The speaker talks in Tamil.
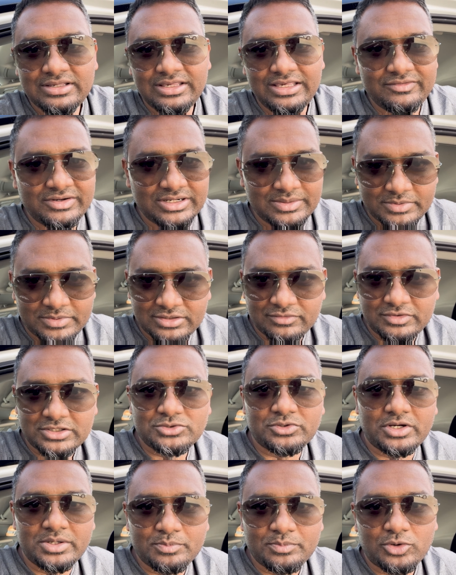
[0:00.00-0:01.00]
ஈவன் இப்போ இந்த
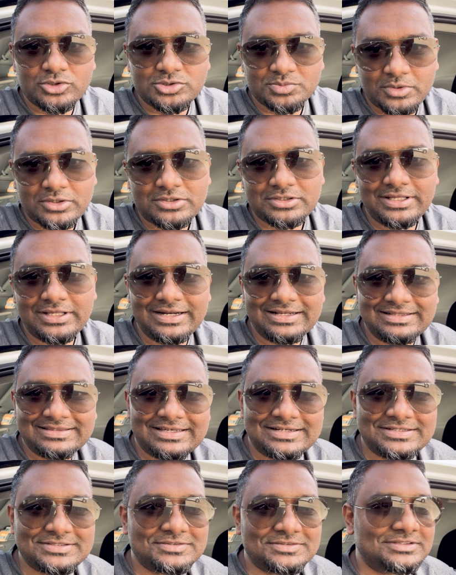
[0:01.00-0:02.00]
வர்ச்சுவல் இம்போர்ட்ஸ் மட்டும் எனக்கு
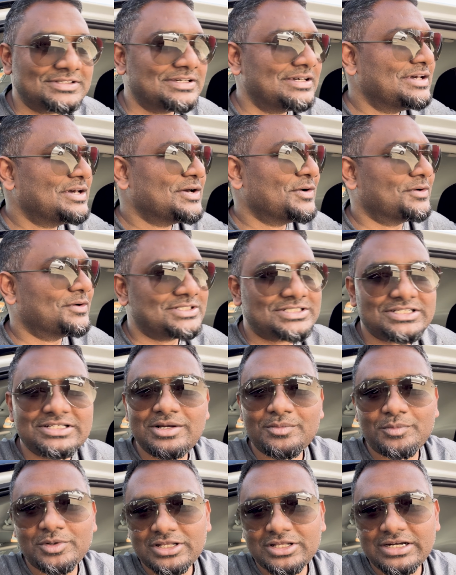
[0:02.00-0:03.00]
தெரிஞ்சு வந்து ஒரு
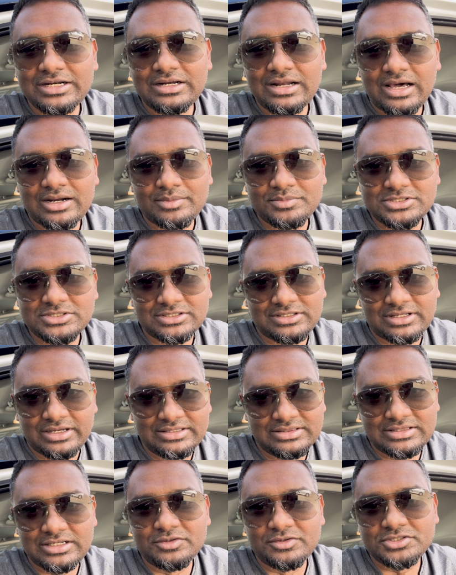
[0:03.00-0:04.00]
சின்ன முதலீடில் ஆரம்பிச்சது
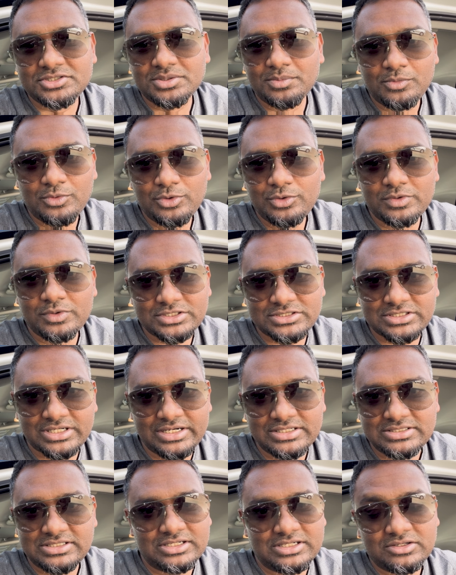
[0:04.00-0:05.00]
தான் இத்தனை வருஷம் மூணு வருஷம்
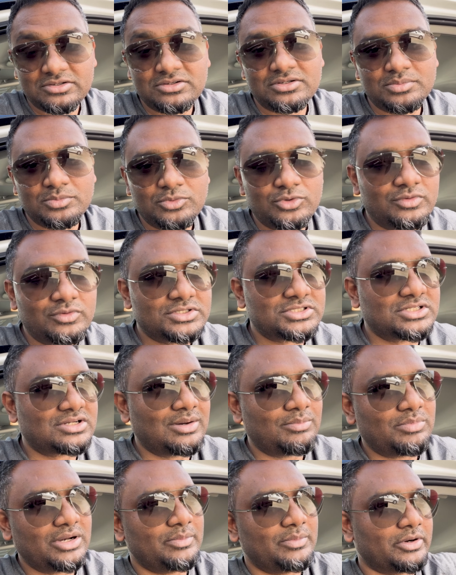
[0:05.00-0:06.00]
ஆகிடுச்சு நீங்கள் மூணு
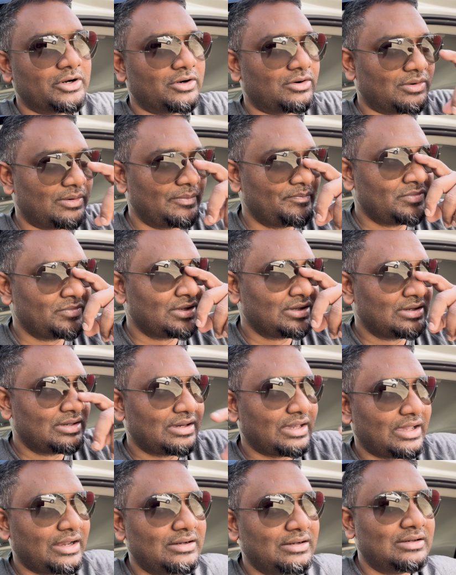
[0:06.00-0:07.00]
வருஷம் கம்ப்ளீட் பண்ணிட்டோம்
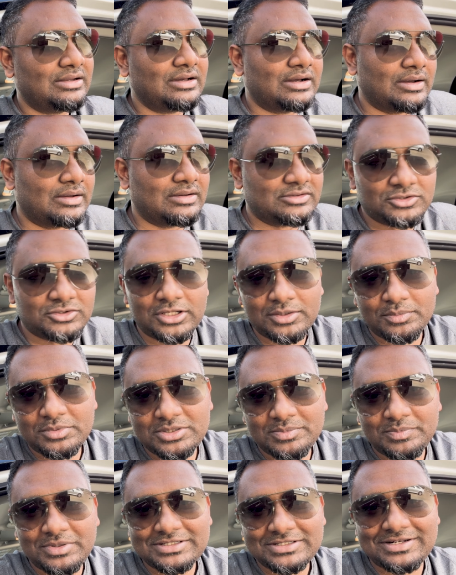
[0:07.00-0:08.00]
அண்ட் ஸோ uh, அதை
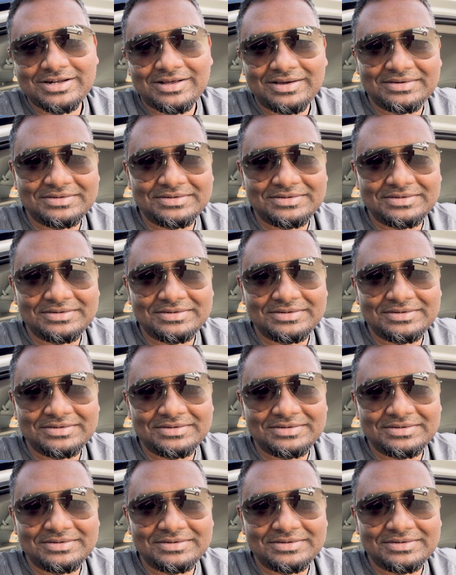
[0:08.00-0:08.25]
பற்றி பேசலாம்